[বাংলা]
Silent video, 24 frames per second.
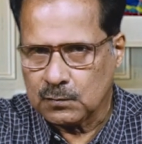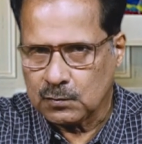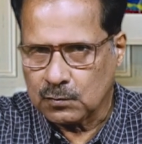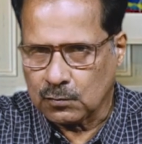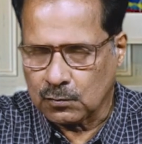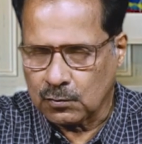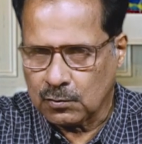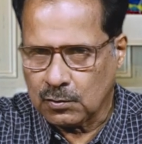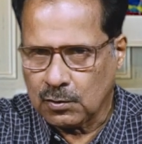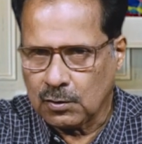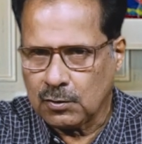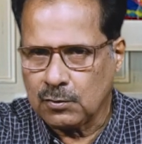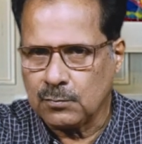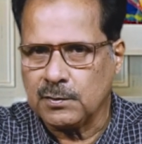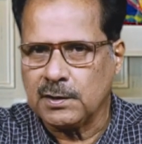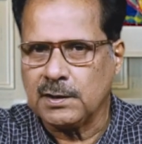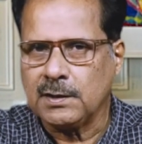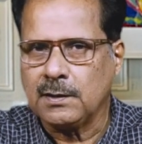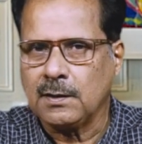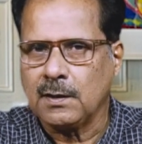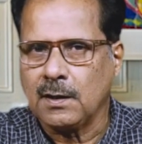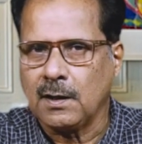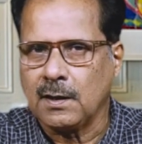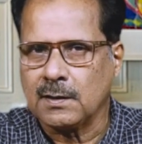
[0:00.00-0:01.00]
কোনো রকমে
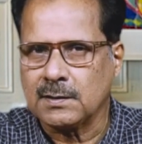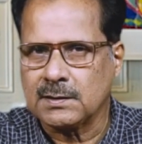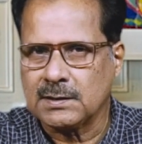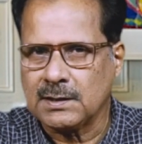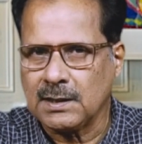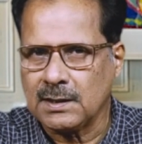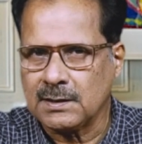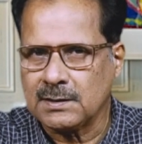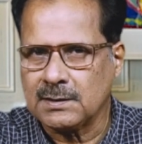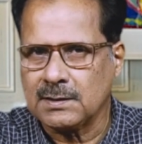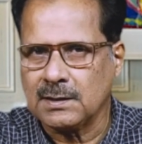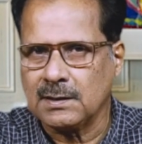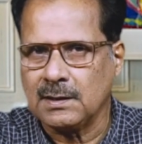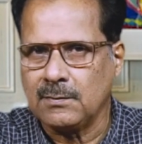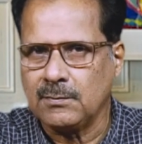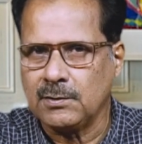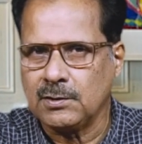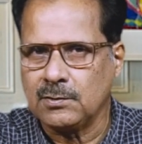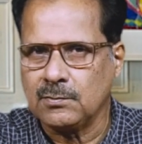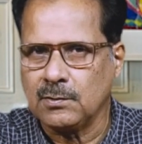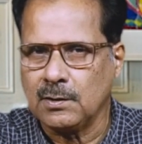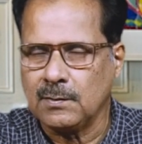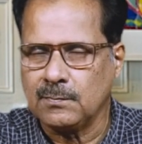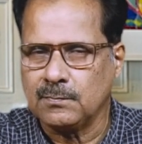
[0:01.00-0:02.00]
আস্তে আস্তে
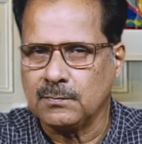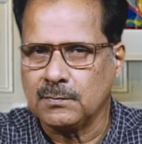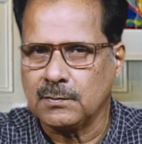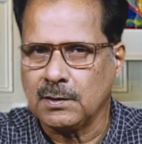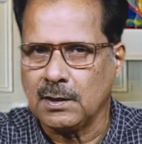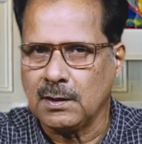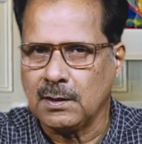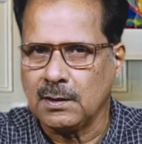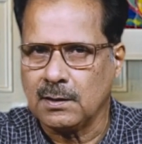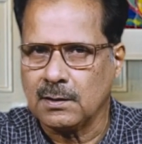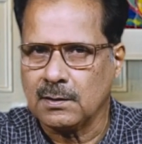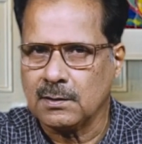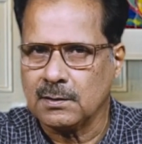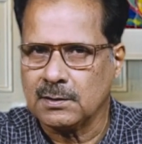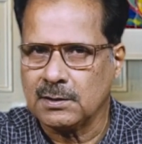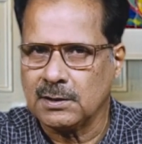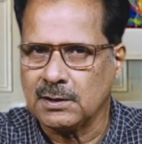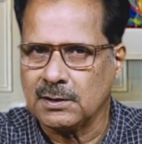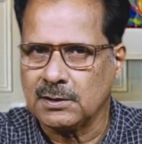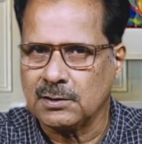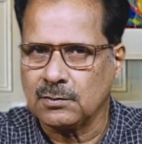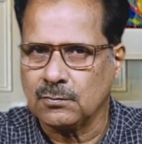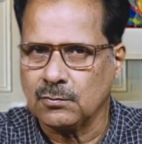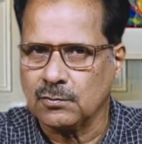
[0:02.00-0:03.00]
ইলেভেন টুয়েলভটা
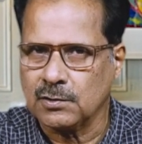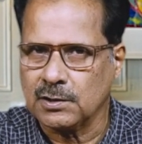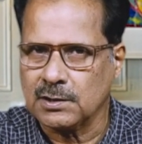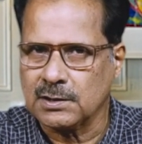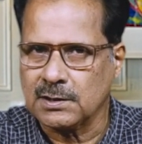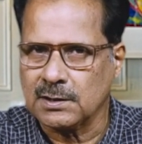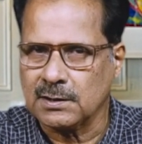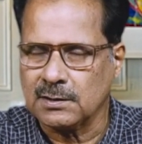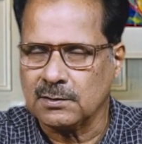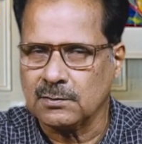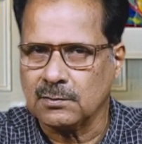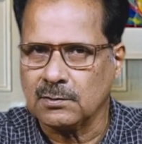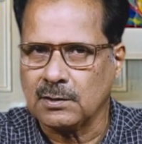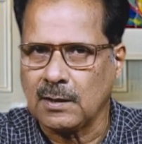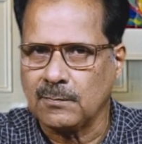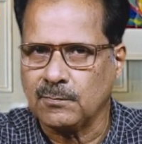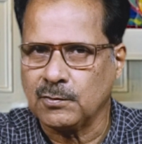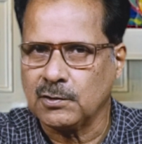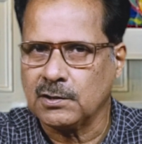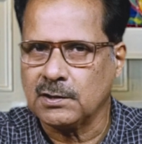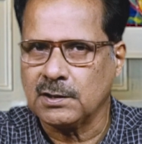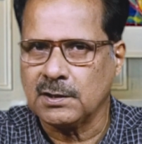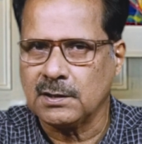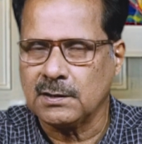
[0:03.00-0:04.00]
শেষ করেছে কিন্তু
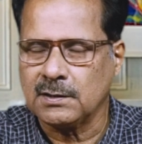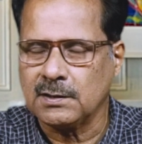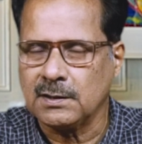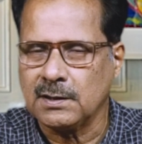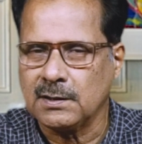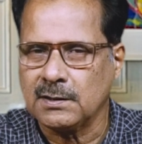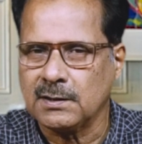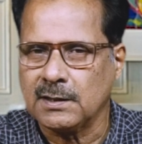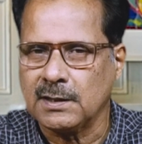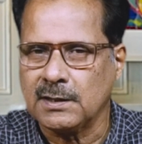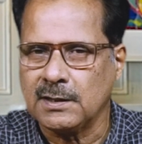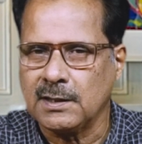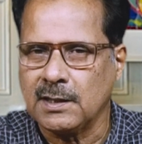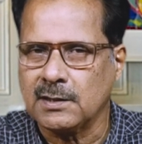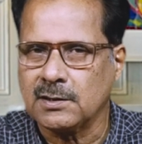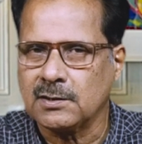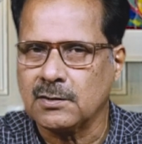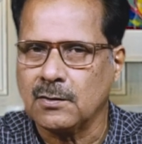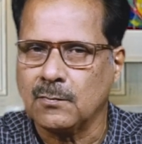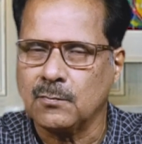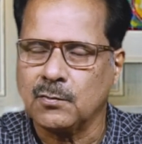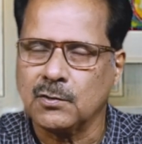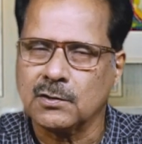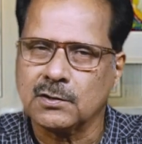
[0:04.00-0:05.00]
তারপর থেকে নিজের কেরিয়ারের
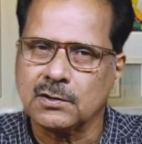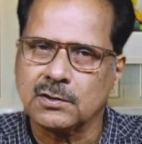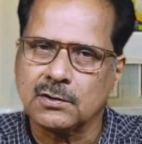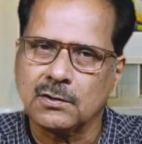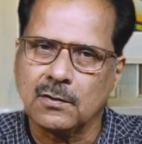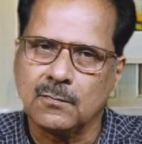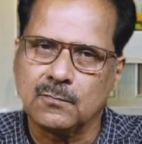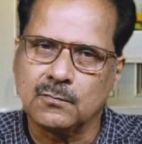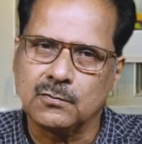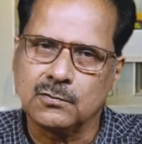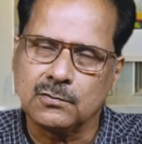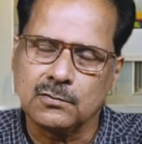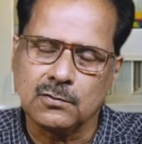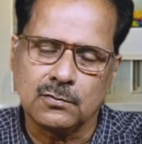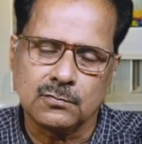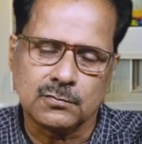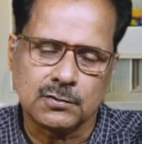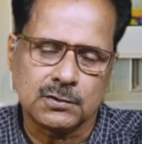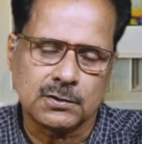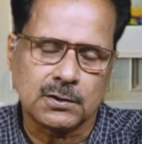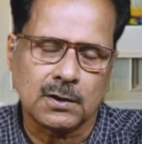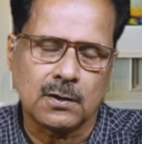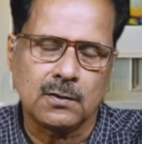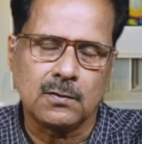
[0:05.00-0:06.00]
সম্পর্কে সম্পূর্ণ
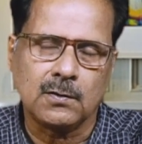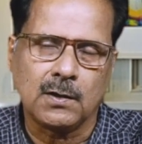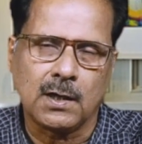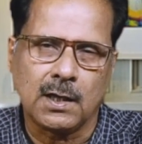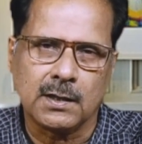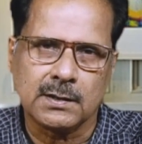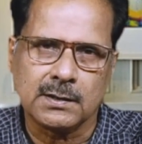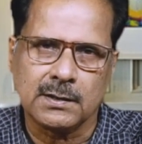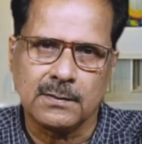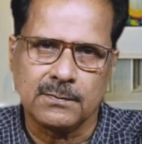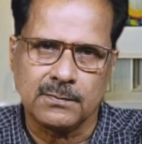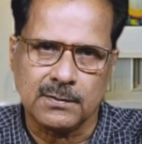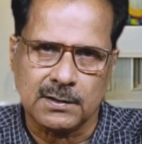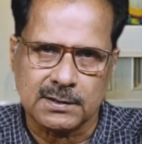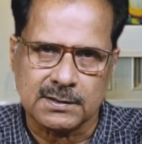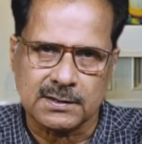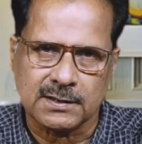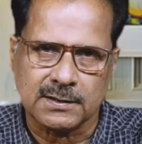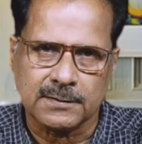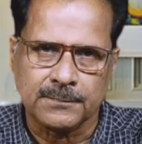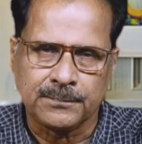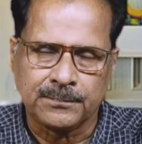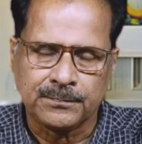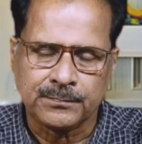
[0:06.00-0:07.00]
উৎসাহ হারিয়ে
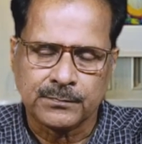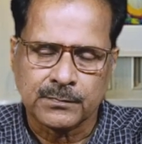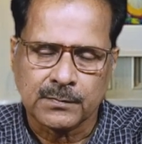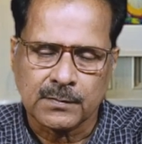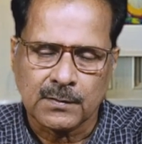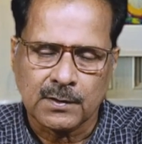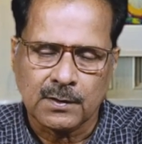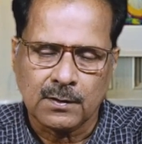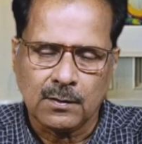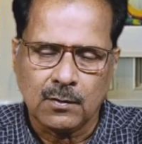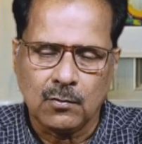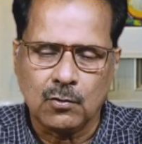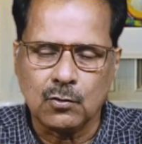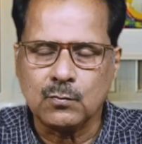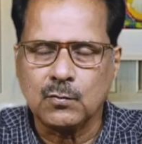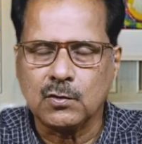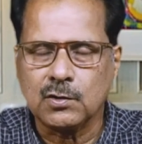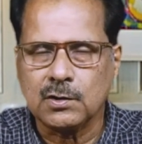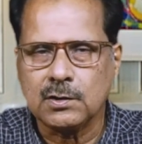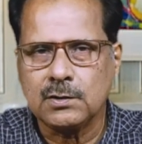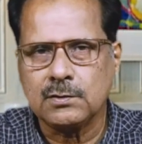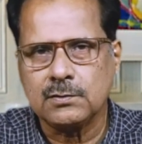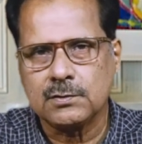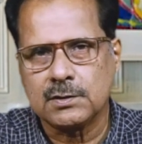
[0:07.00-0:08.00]
ফেলেছে ওর
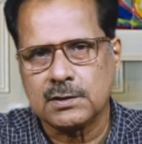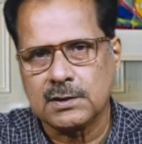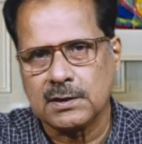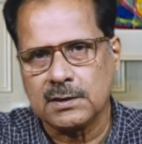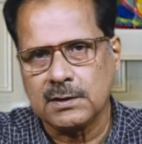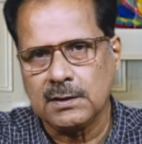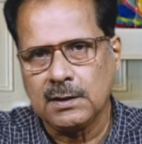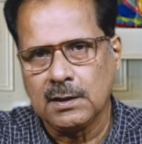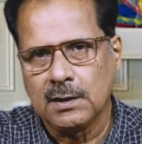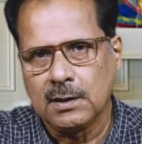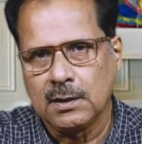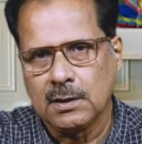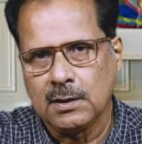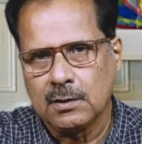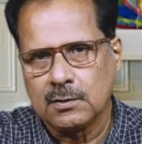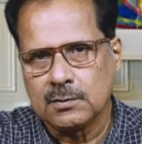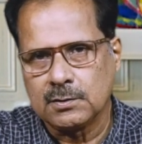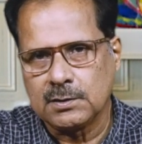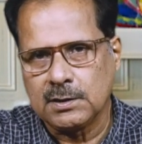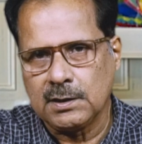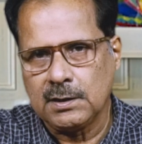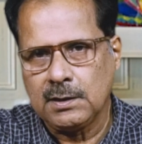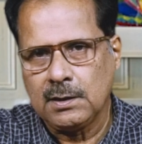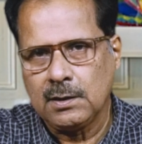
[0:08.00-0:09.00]
মনে হচ্ছে
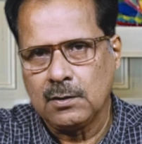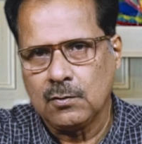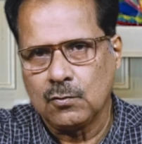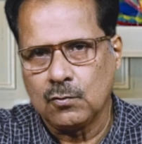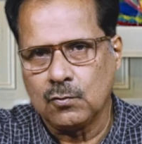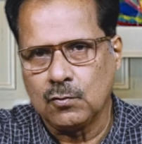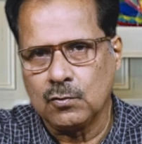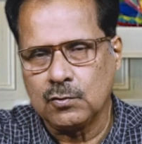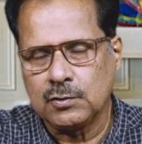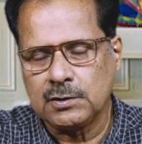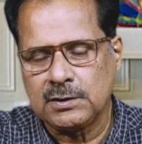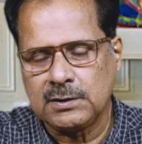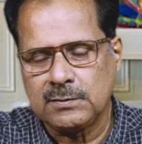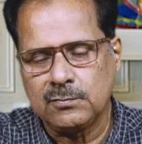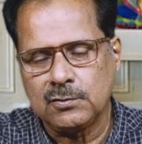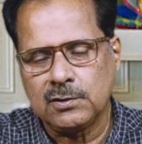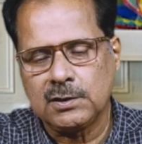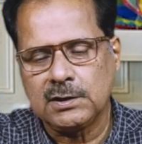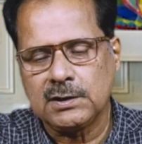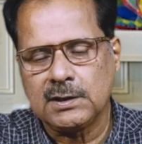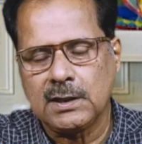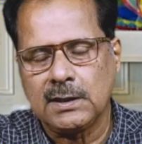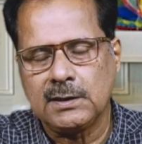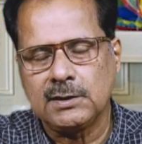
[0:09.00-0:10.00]
যে ওর
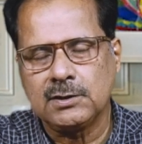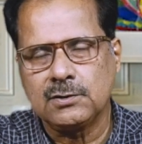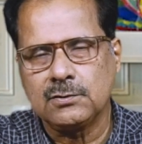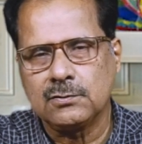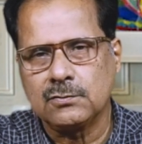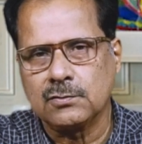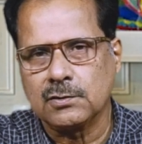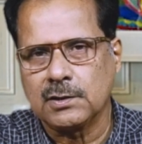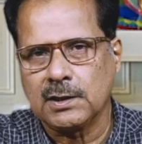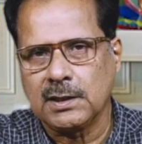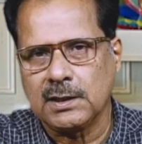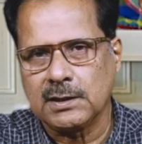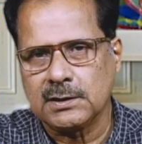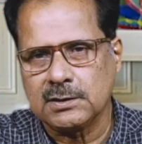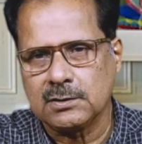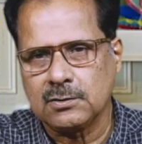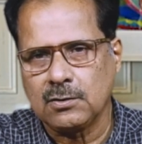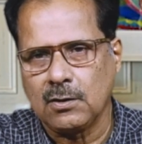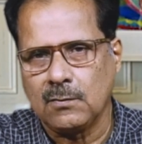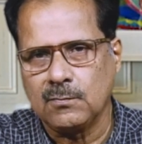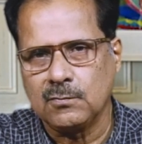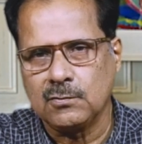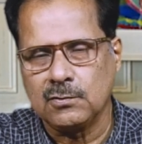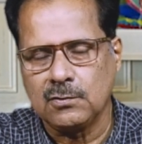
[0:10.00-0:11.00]
জীবনে যা কিছু ঘটে গেছে
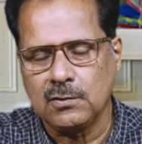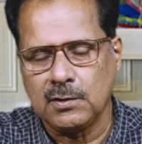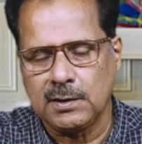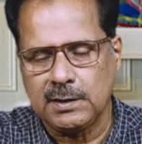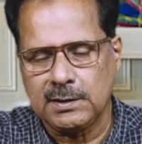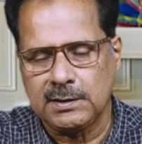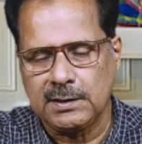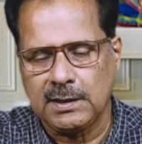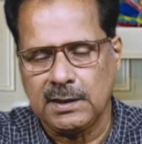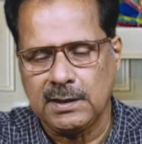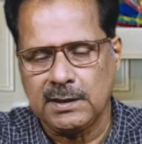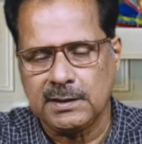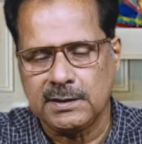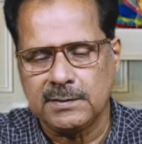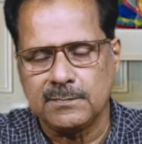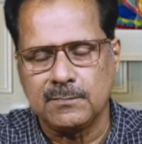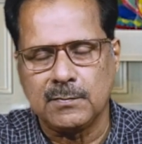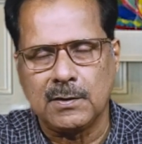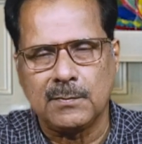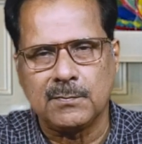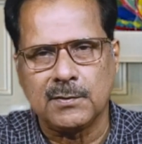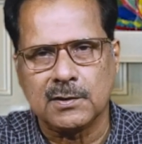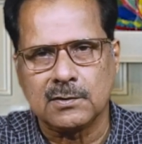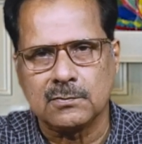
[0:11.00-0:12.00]
সবগুলো এই নেগেটিভ
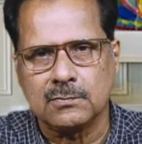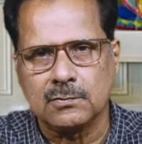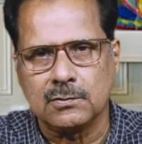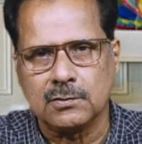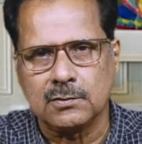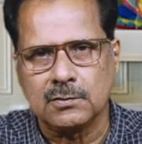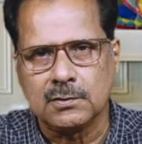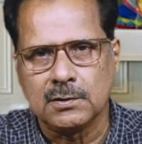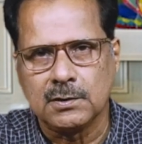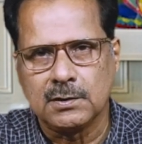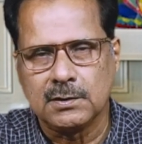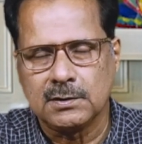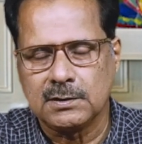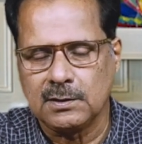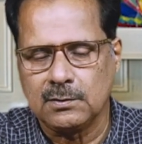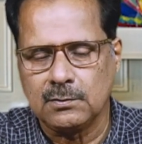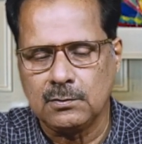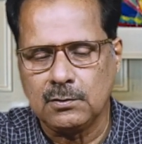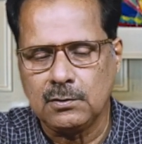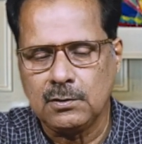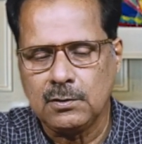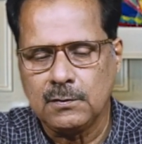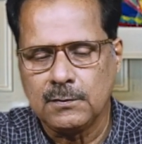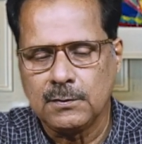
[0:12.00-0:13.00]
ব্যাপারগুলো
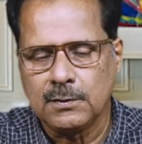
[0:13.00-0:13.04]
যেগুলো